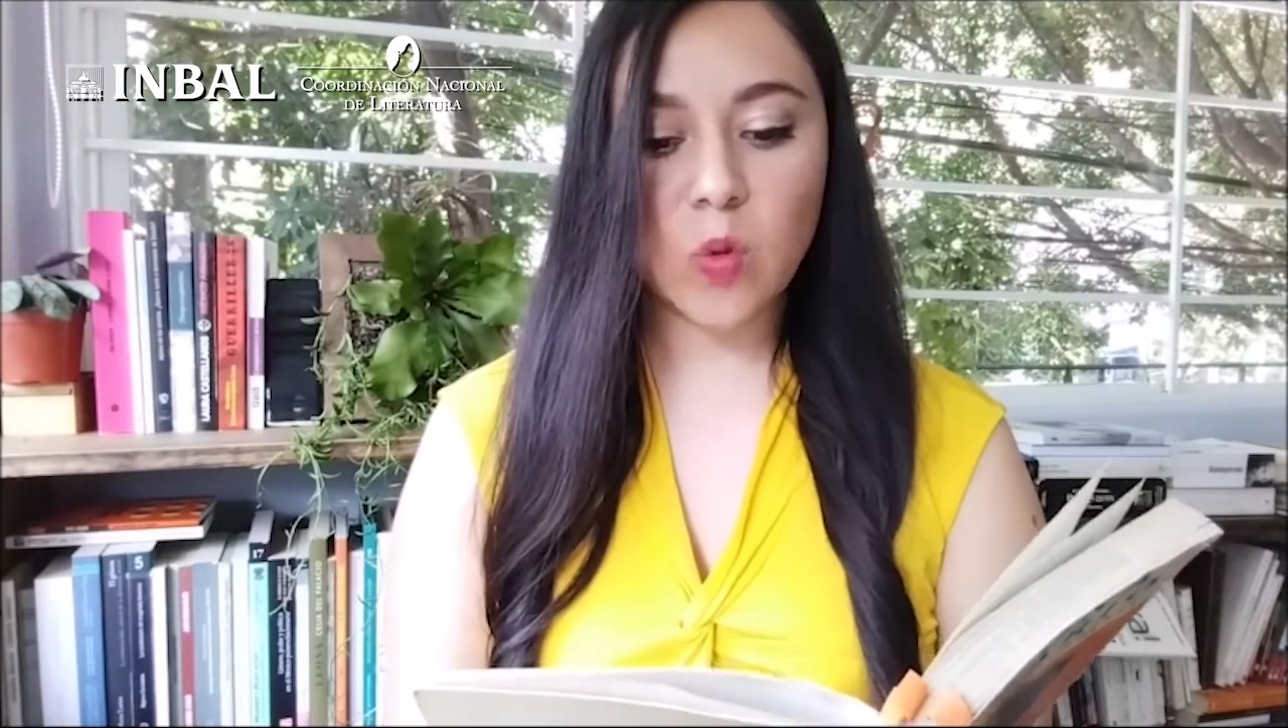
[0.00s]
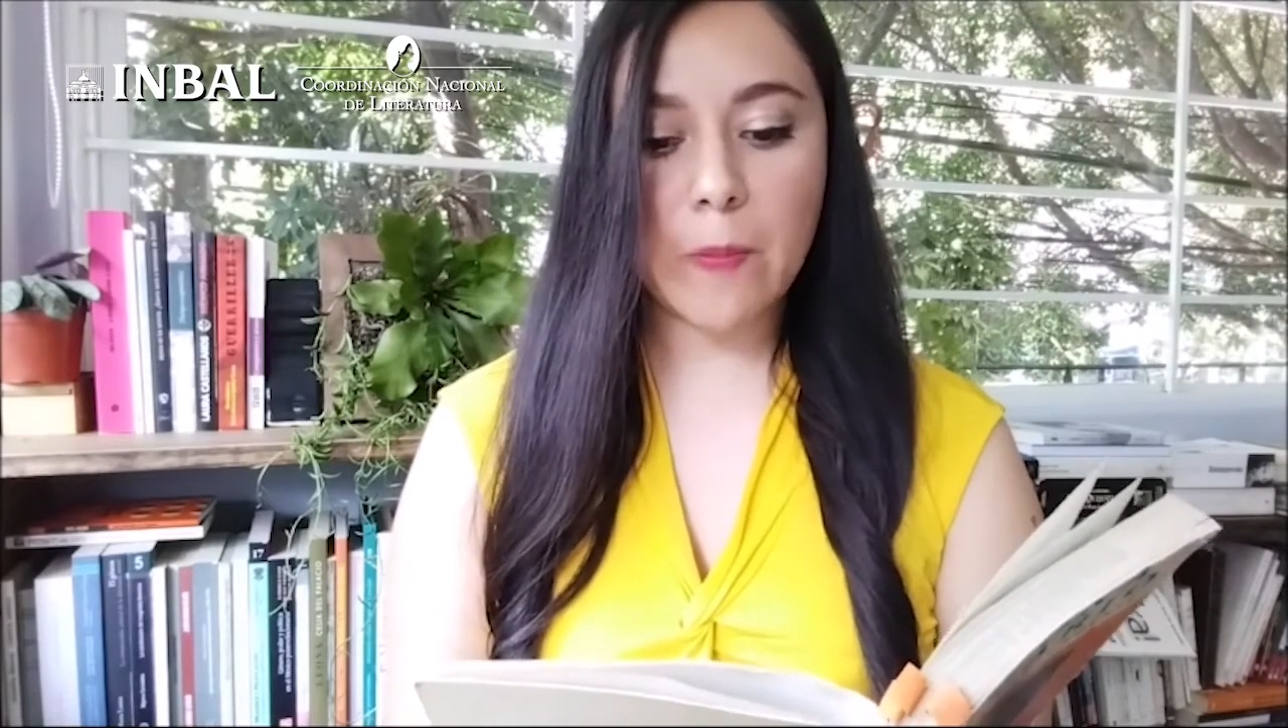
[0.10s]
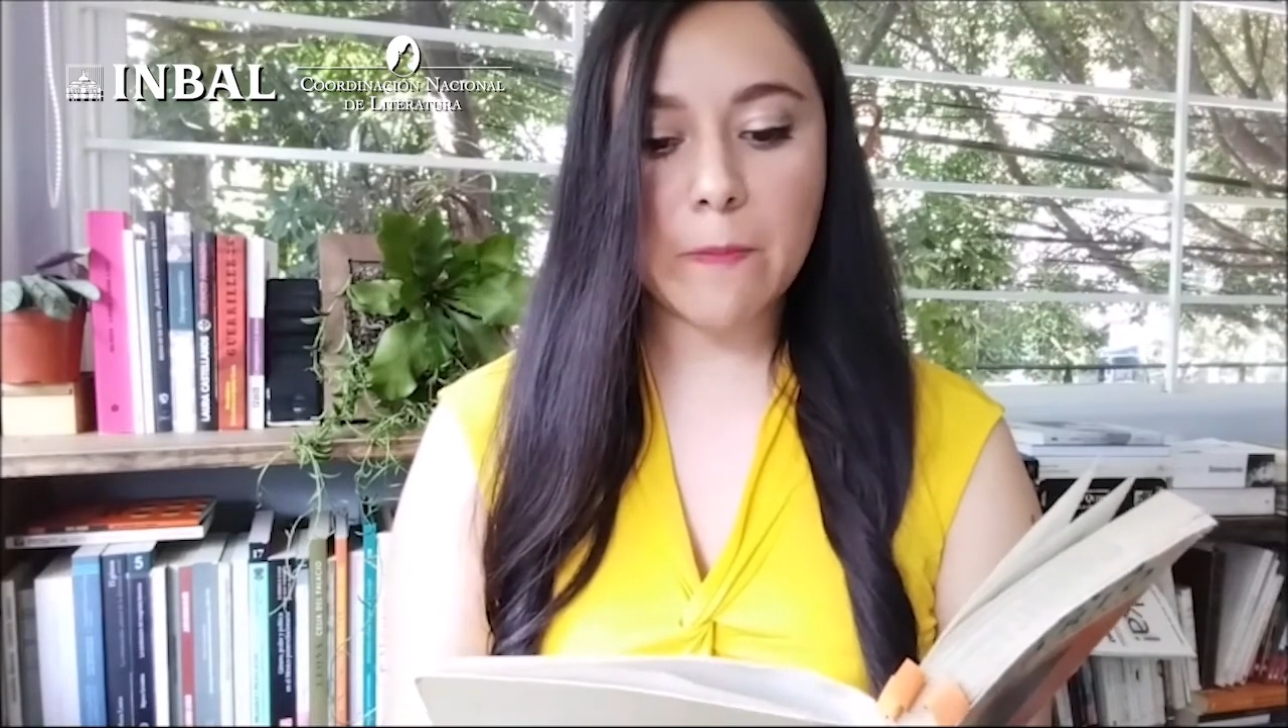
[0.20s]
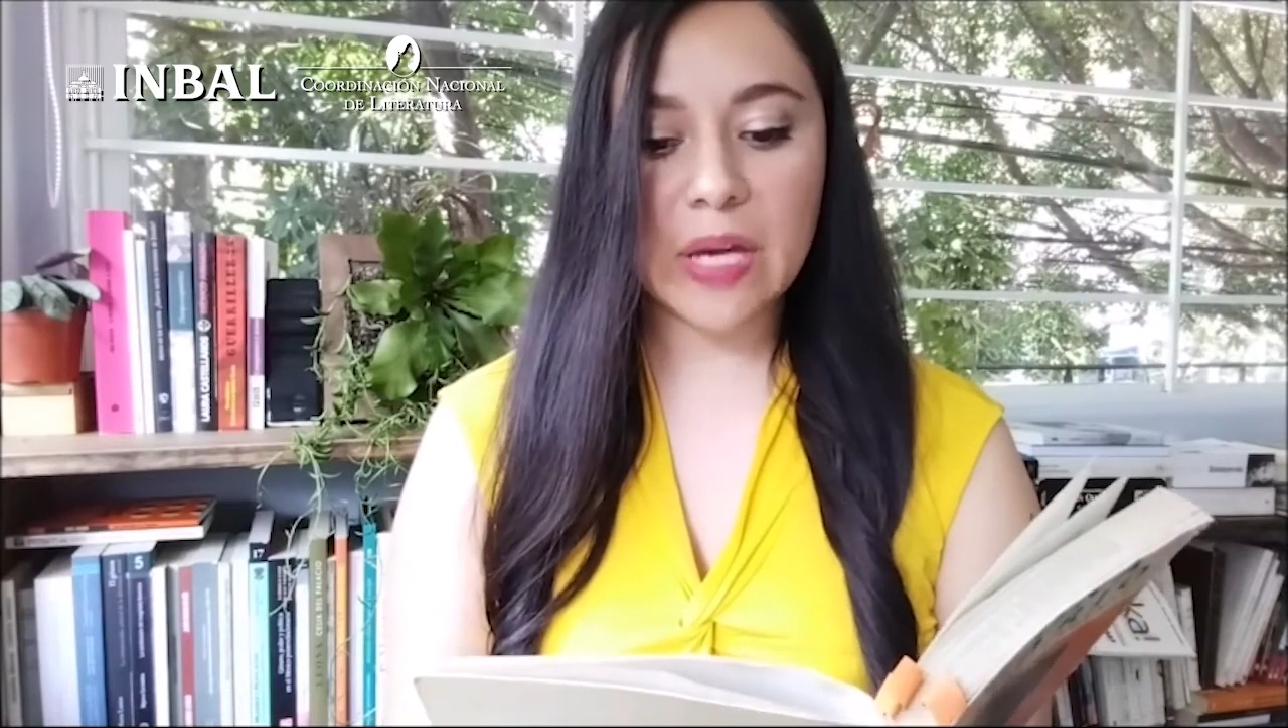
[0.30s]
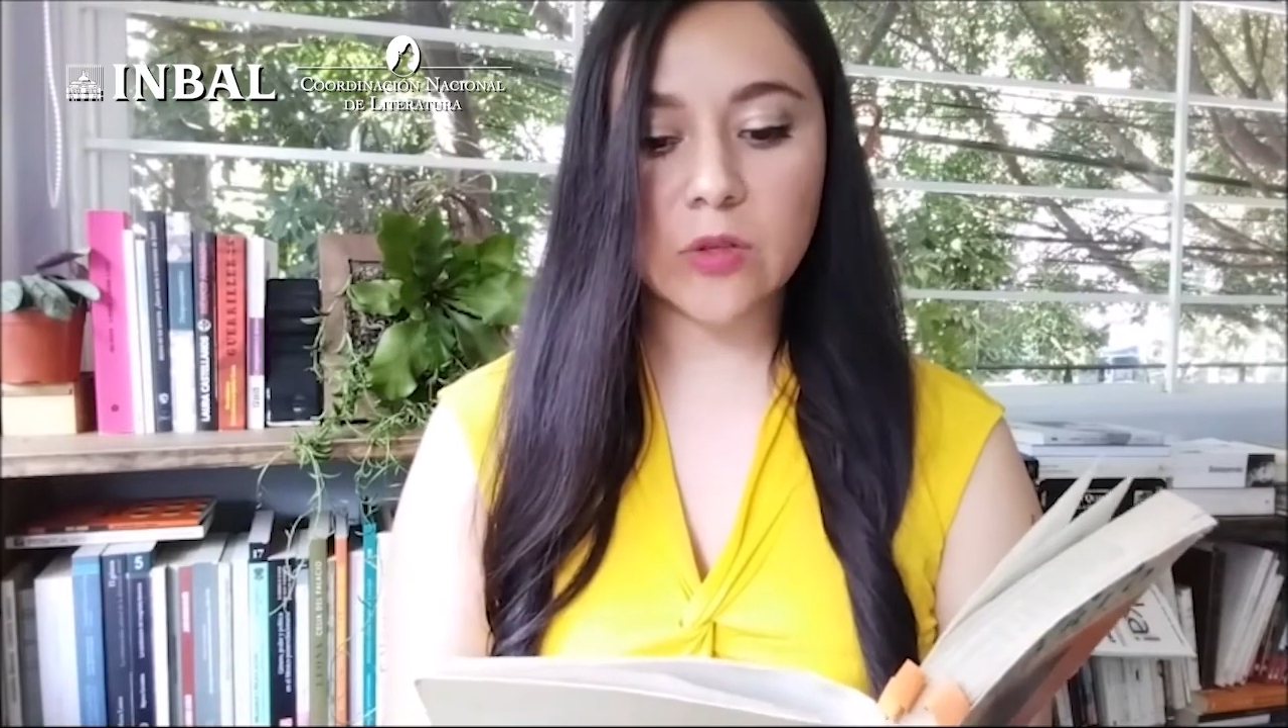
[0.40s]

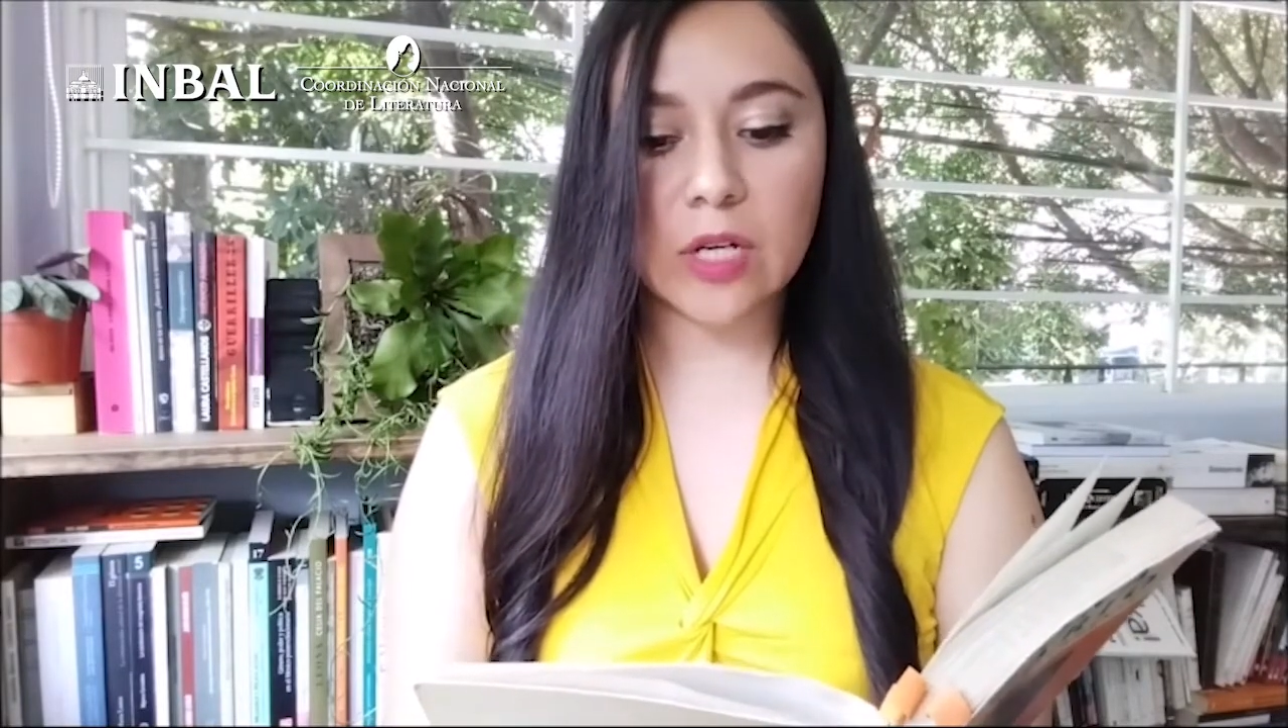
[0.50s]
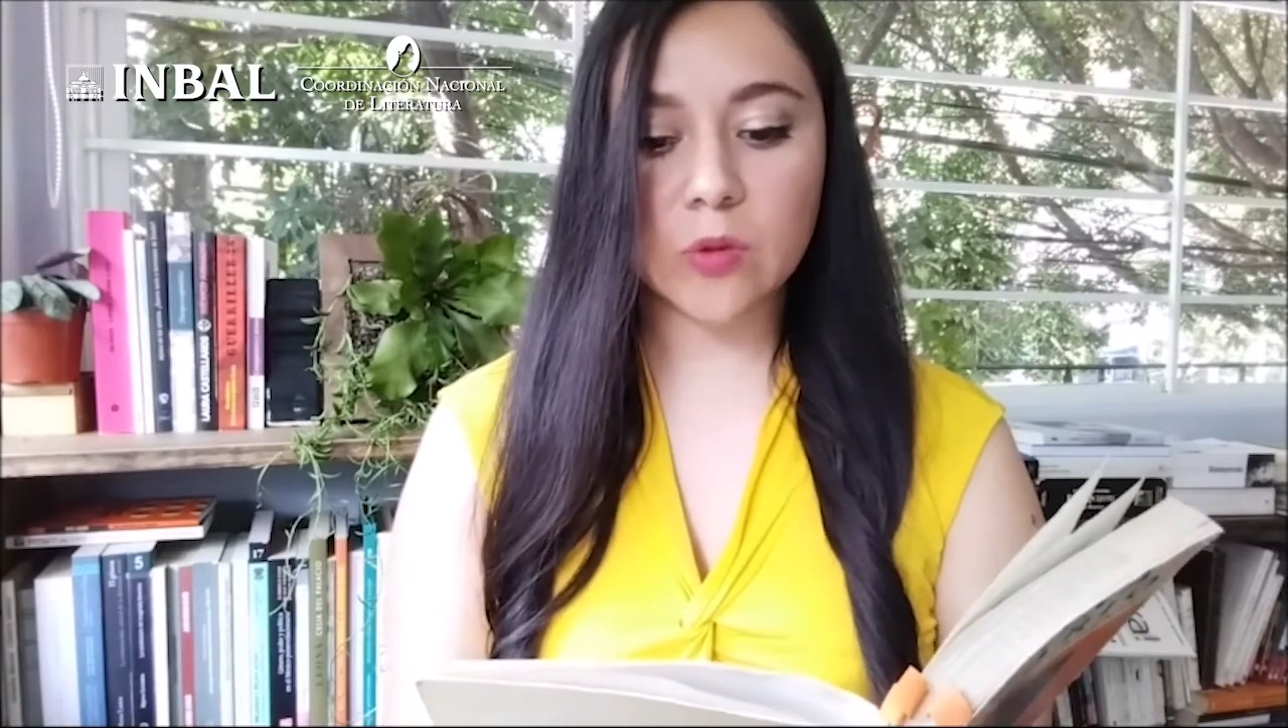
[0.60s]
empeño que